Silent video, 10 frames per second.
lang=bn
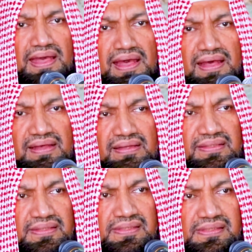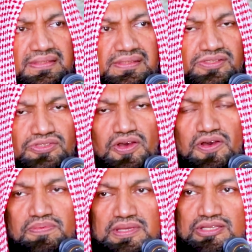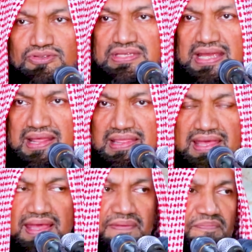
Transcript: মায়া সব কিছু ছেড়ে দিয়ে